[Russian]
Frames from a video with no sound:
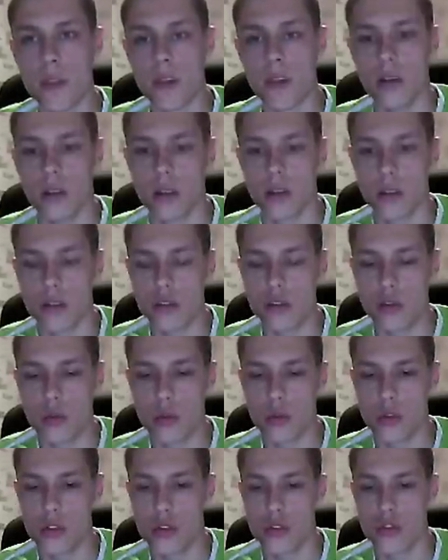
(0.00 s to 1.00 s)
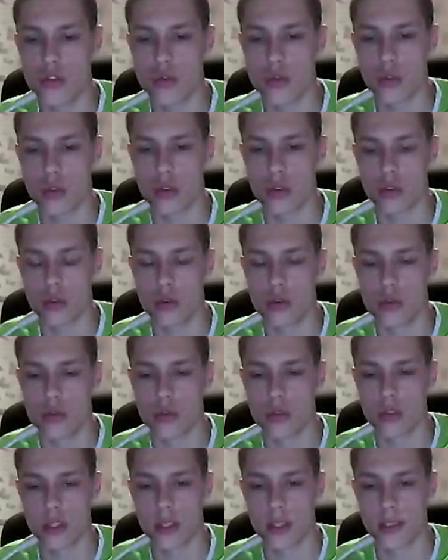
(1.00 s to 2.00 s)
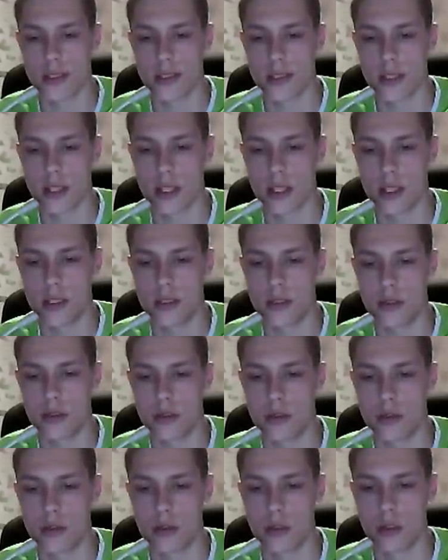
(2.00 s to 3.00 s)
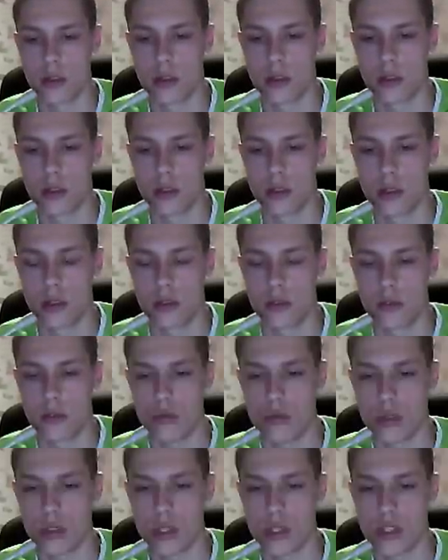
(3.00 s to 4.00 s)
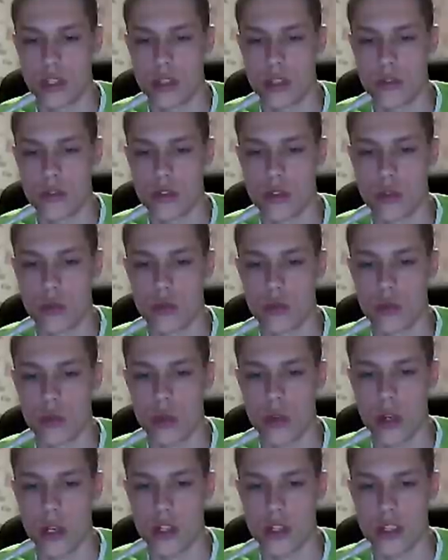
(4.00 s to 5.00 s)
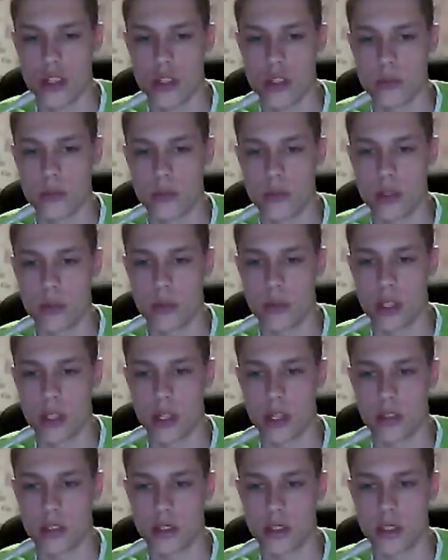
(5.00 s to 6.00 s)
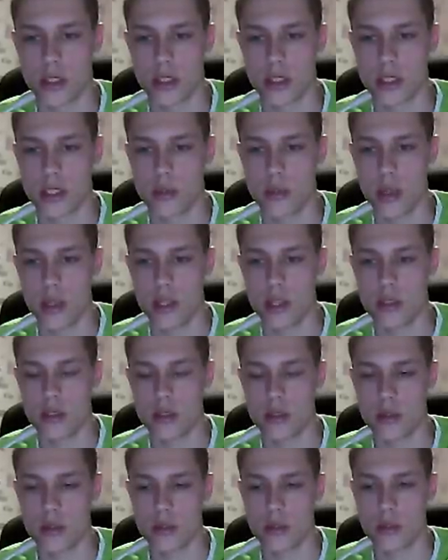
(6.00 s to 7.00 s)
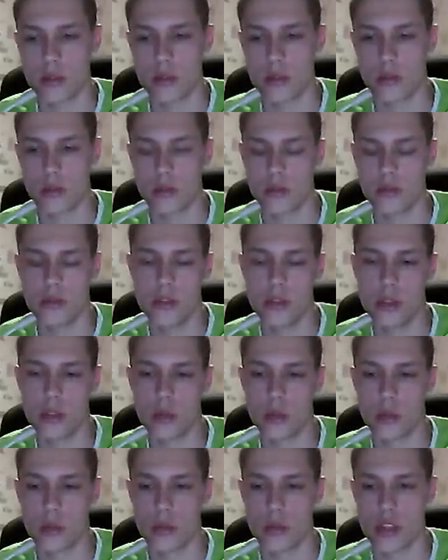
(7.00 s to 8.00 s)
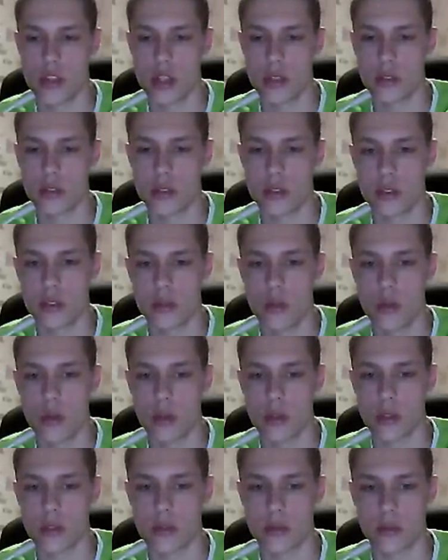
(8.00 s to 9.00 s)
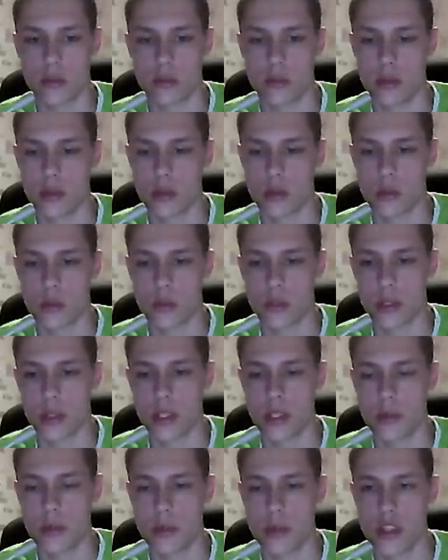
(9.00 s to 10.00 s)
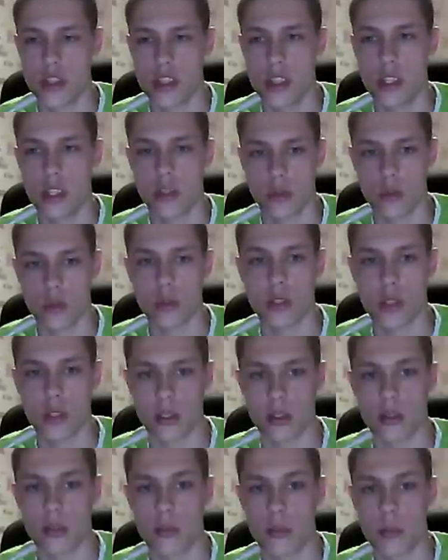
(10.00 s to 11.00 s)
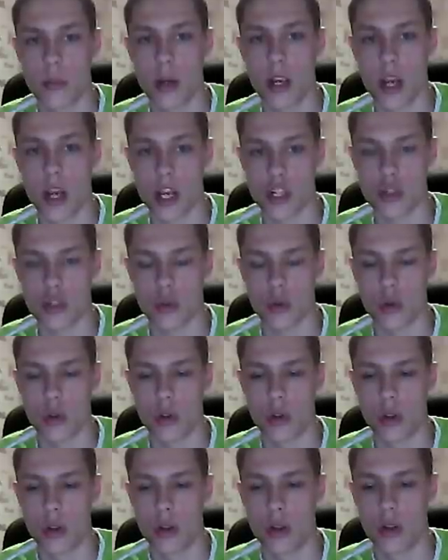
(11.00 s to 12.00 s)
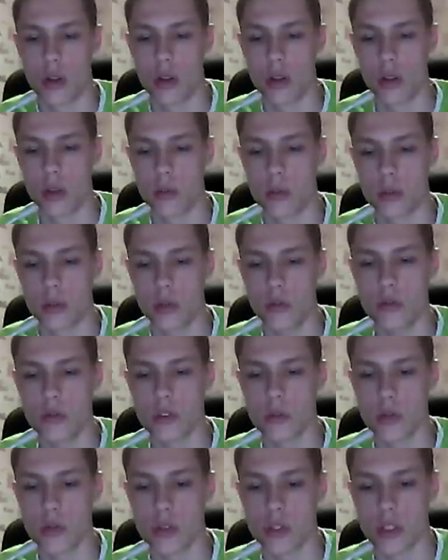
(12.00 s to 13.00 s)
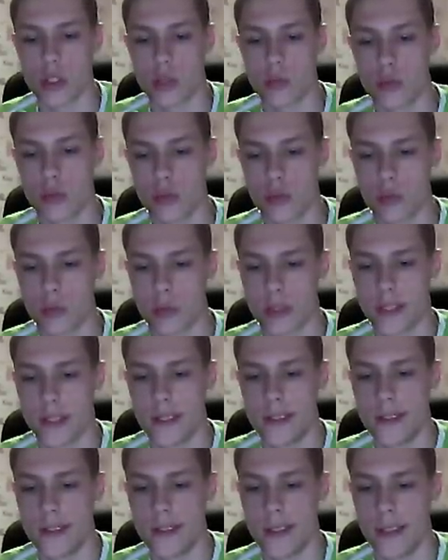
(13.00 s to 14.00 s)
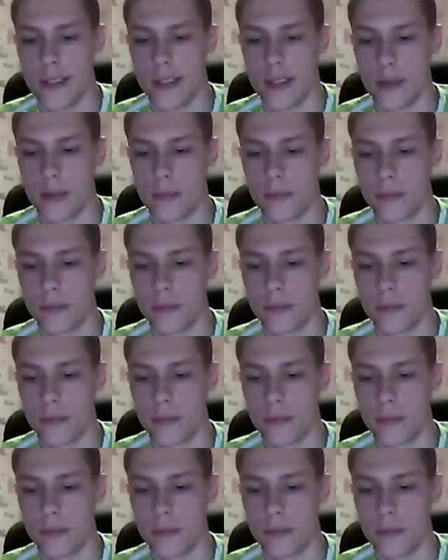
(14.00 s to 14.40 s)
А, что еще? Что еще сказать? Ну, а значит, я вошел в кураж, мне понравилось это снимать. Э, видео получается недолгие, минут по 3-4, по 4, но это пока что. Потом, возможно, они будут подлиннее.